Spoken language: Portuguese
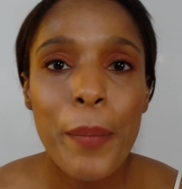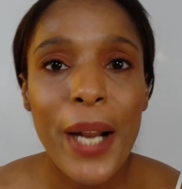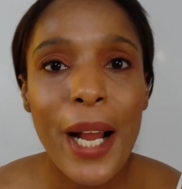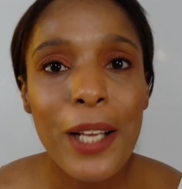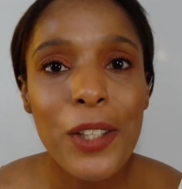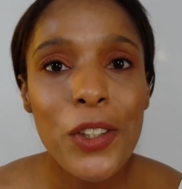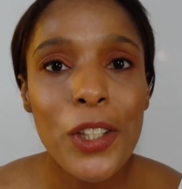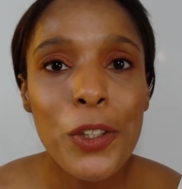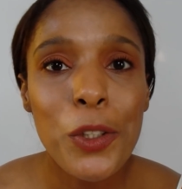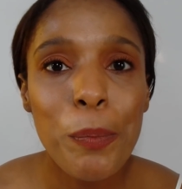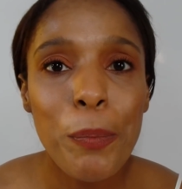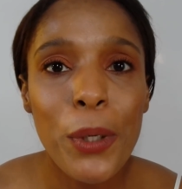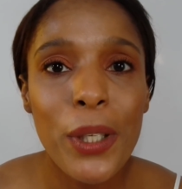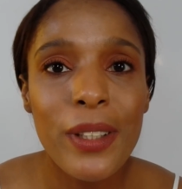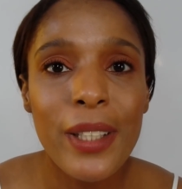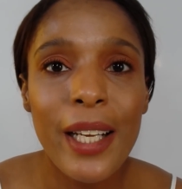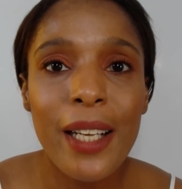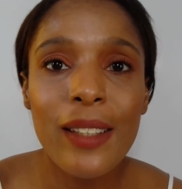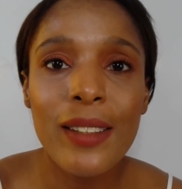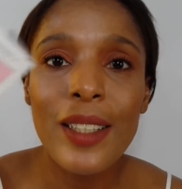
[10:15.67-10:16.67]
para a gente
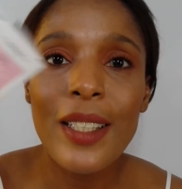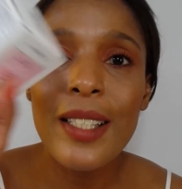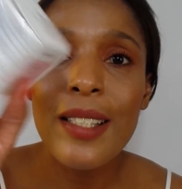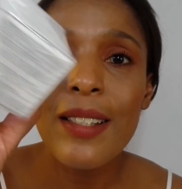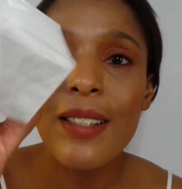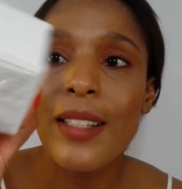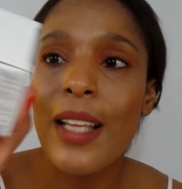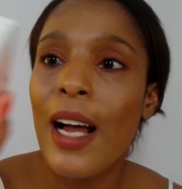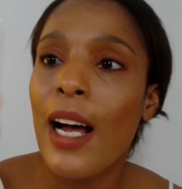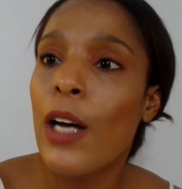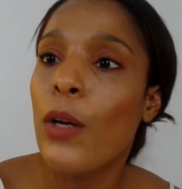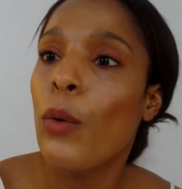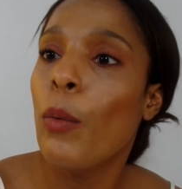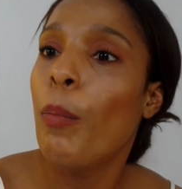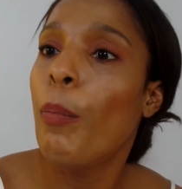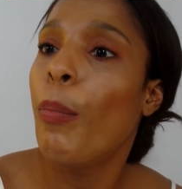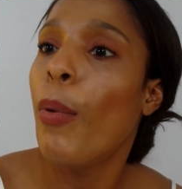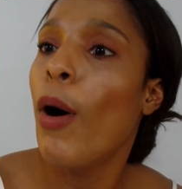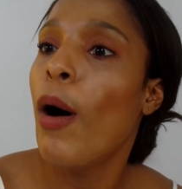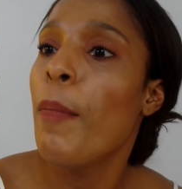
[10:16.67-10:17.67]
poder testar o
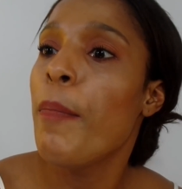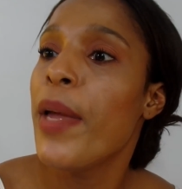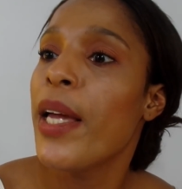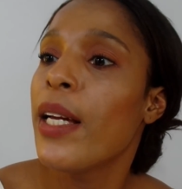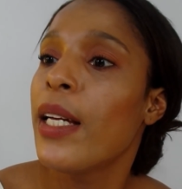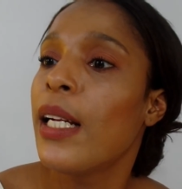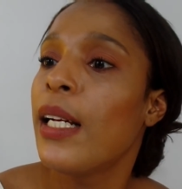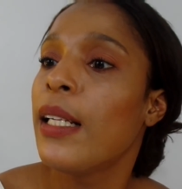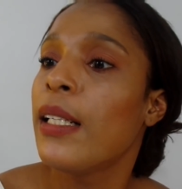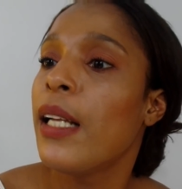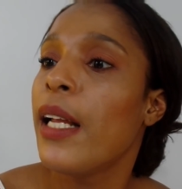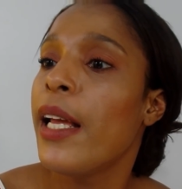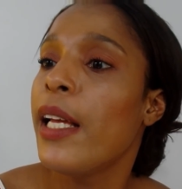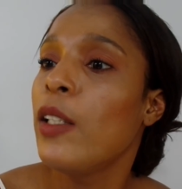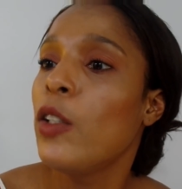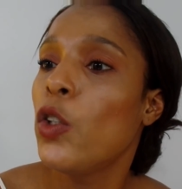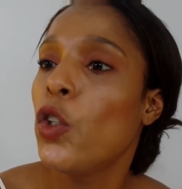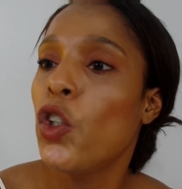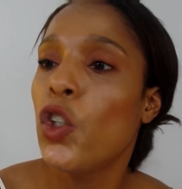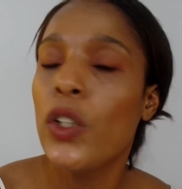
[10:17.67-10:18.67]

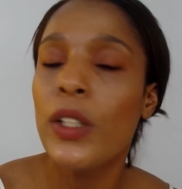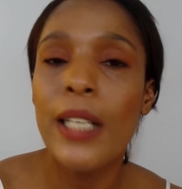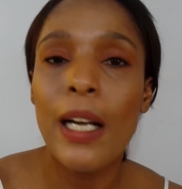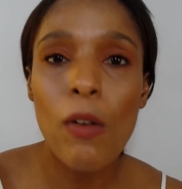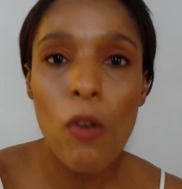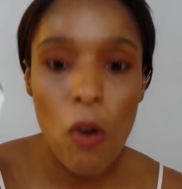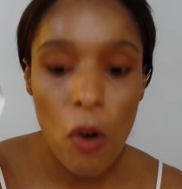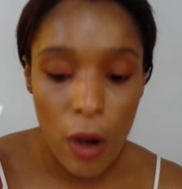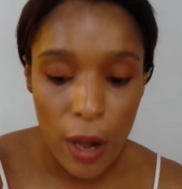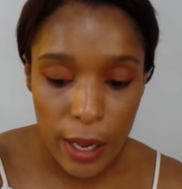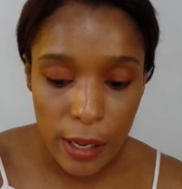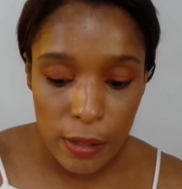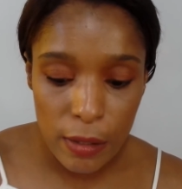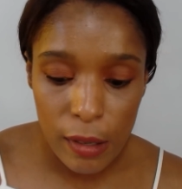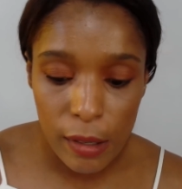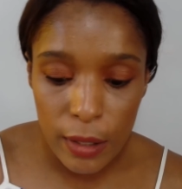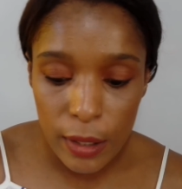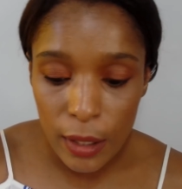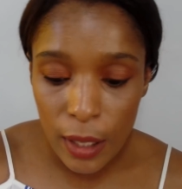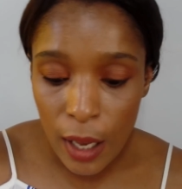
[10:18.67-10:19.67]
pomegranate da
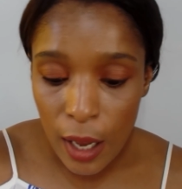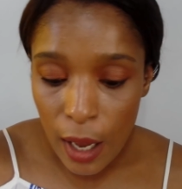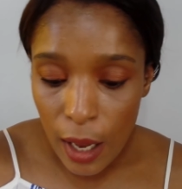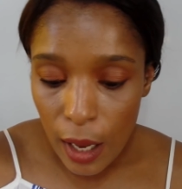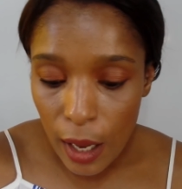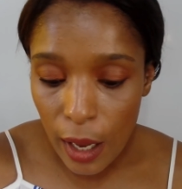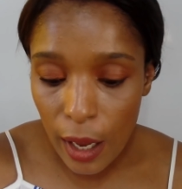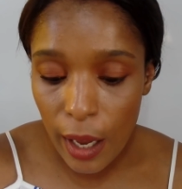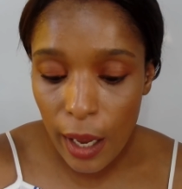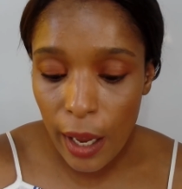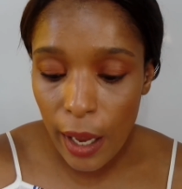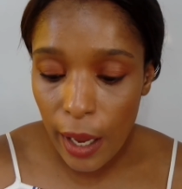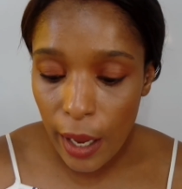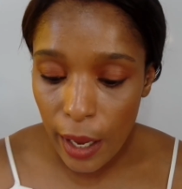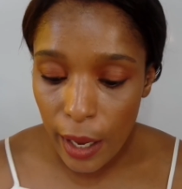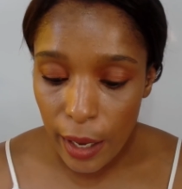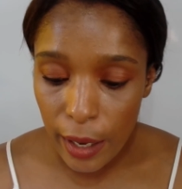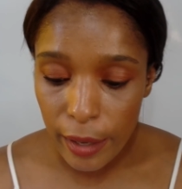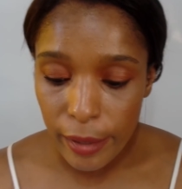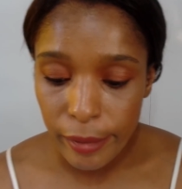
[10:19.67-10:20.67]
Corris.
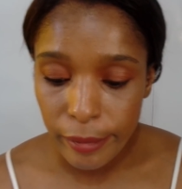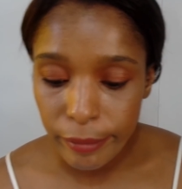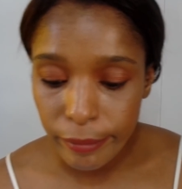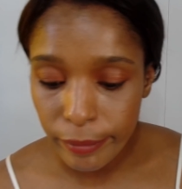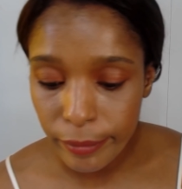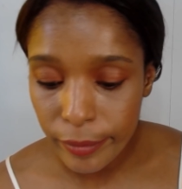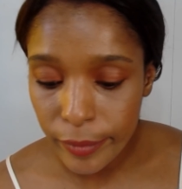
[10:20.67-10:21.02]
É...